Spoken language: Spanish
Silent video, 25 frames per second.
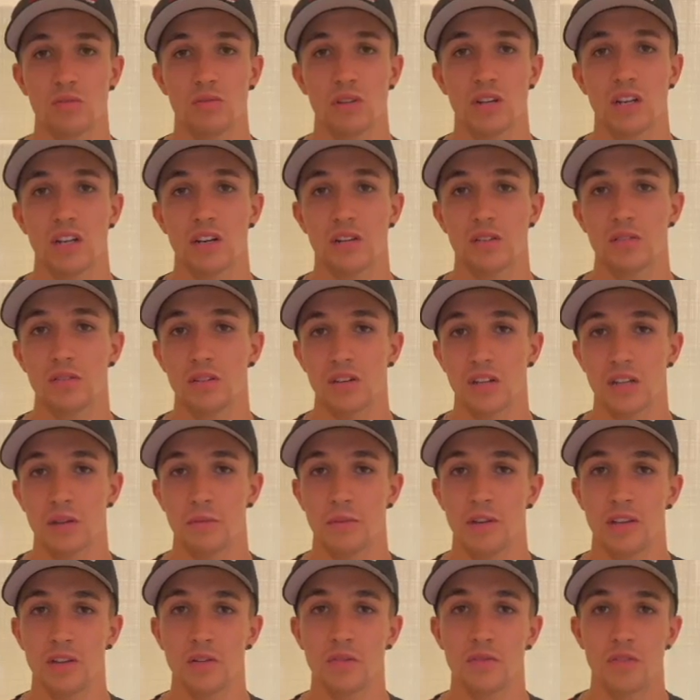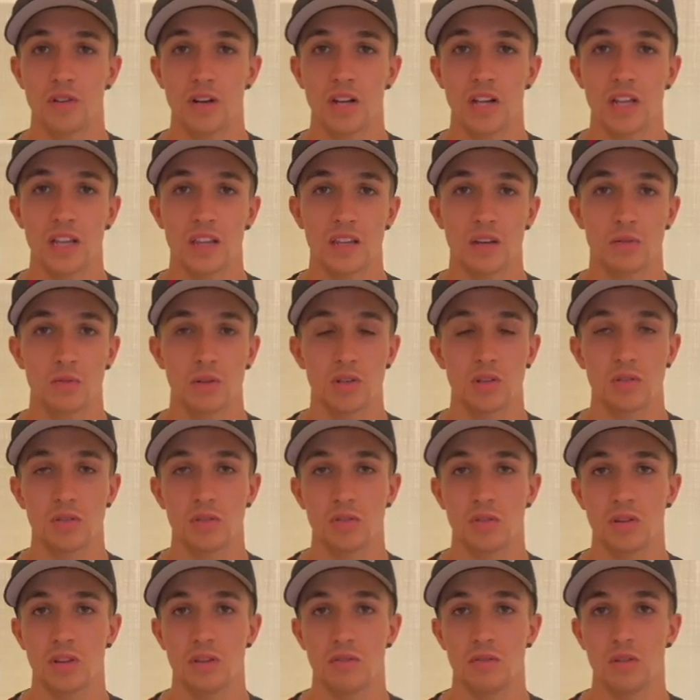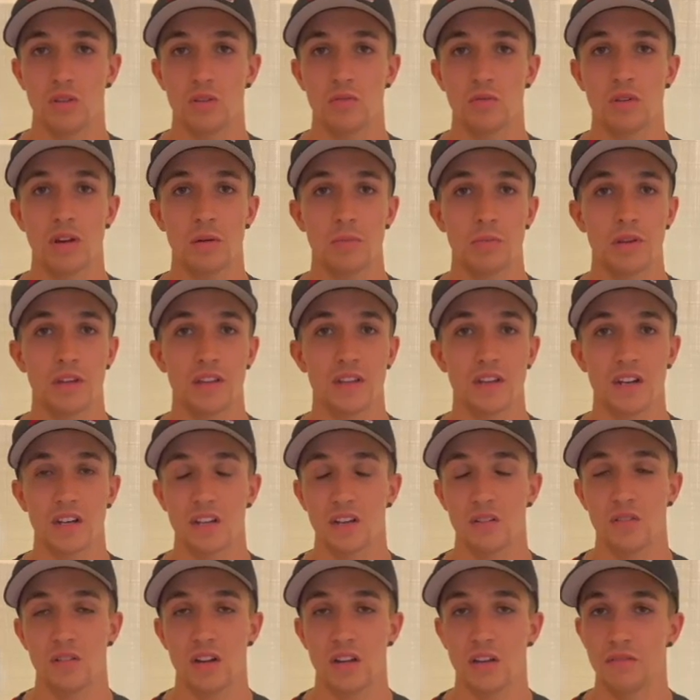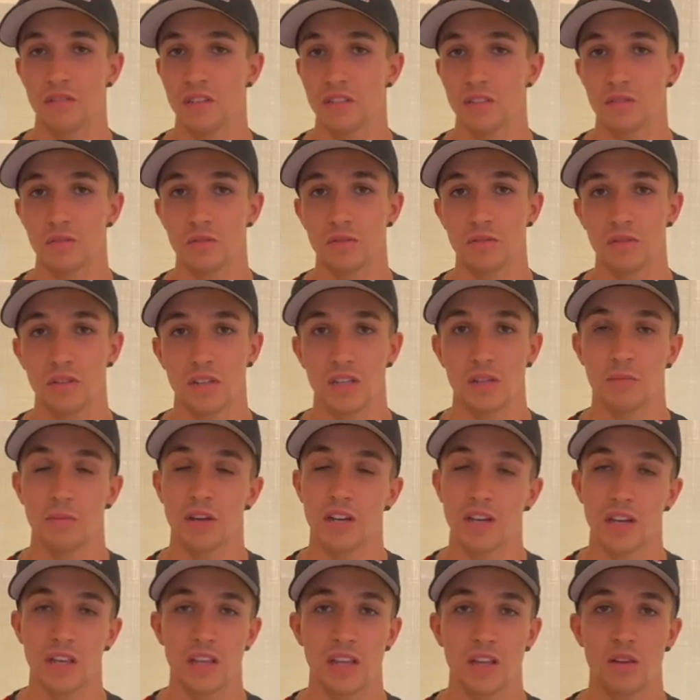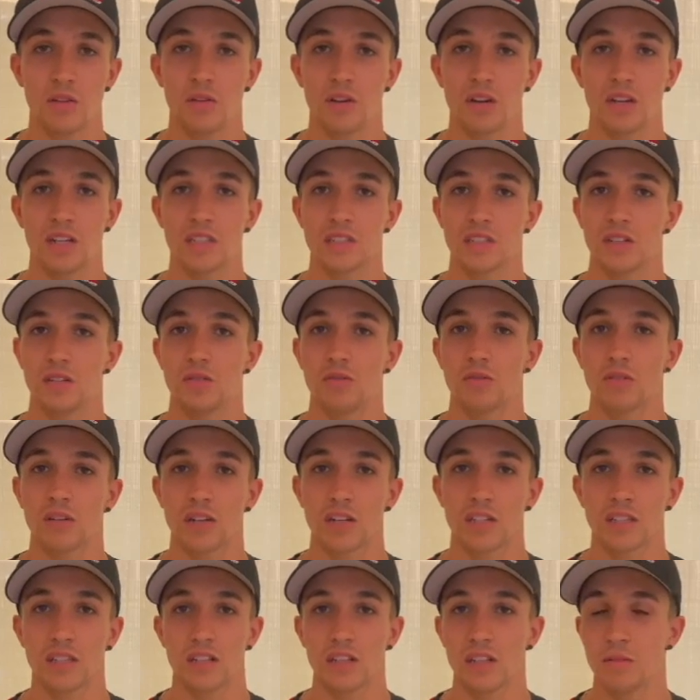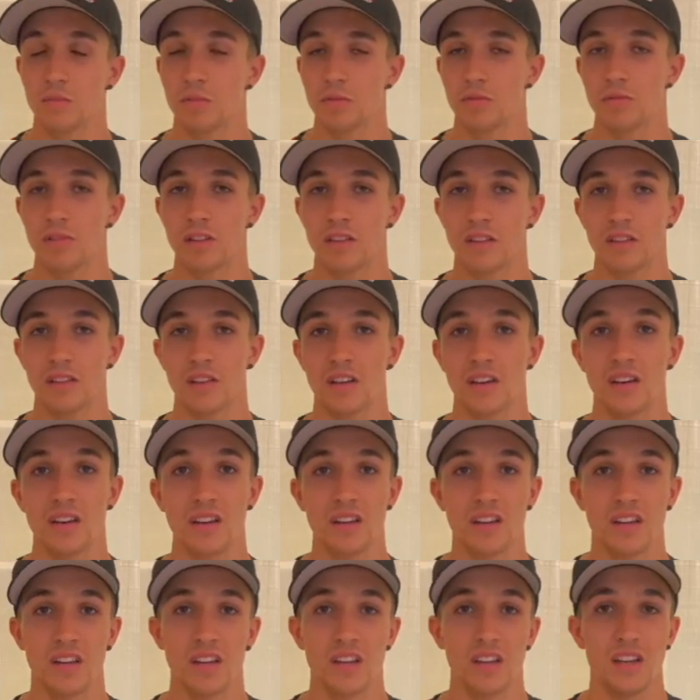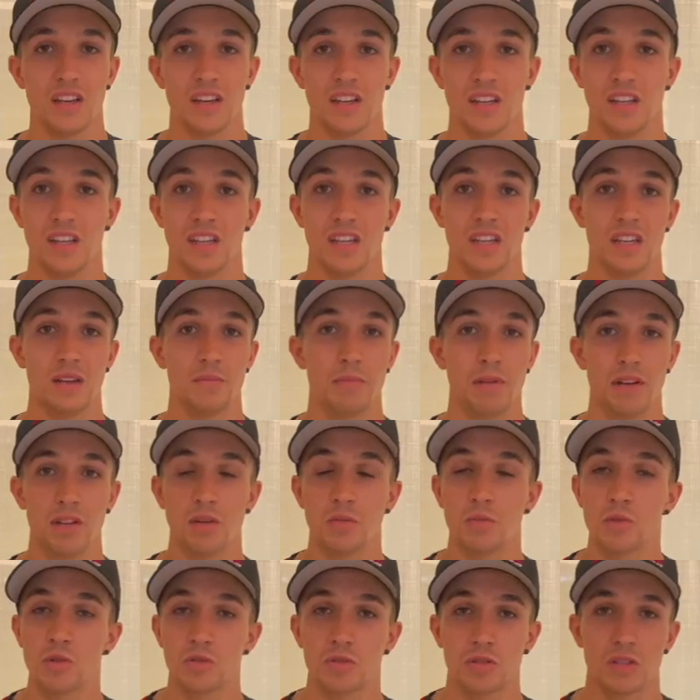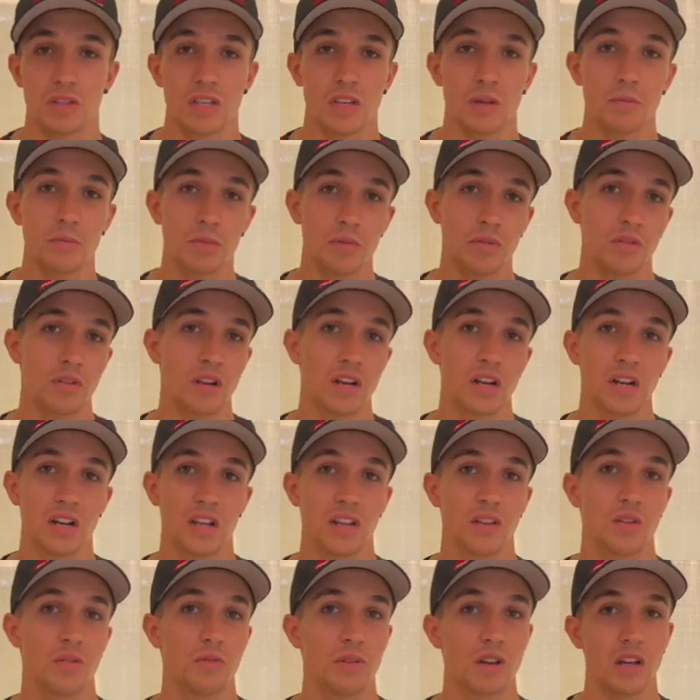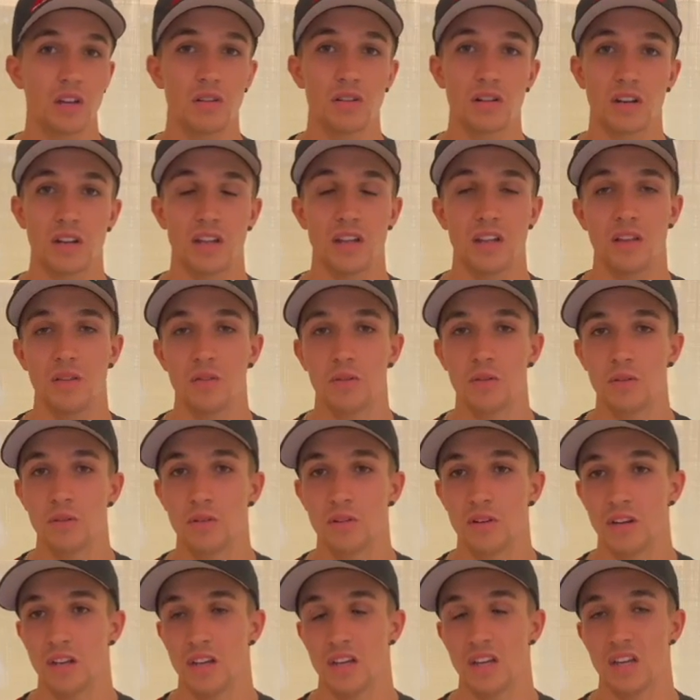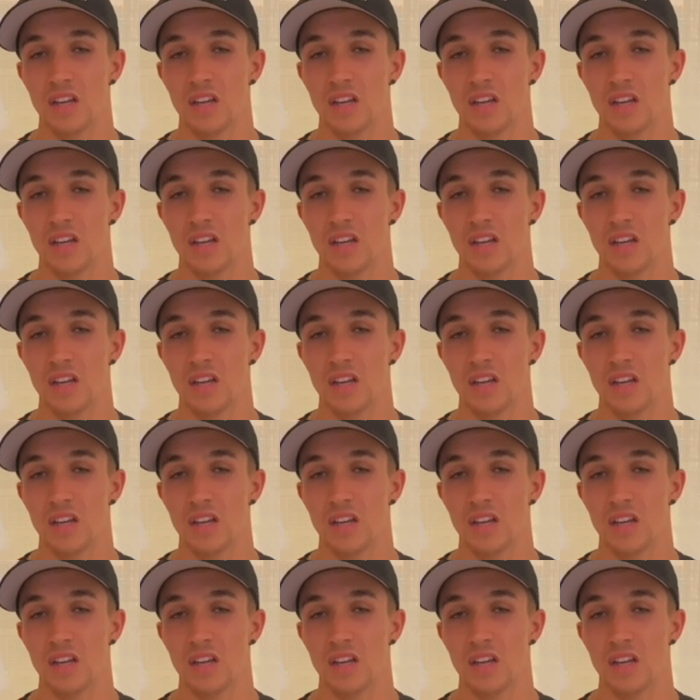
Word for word: un error que me he ido fuera del circuito debido a una piedra que no la he visto y me he quedado enganchado en un cartel de publicidad y he perdido mucho tiempo, he, doblado el radiador,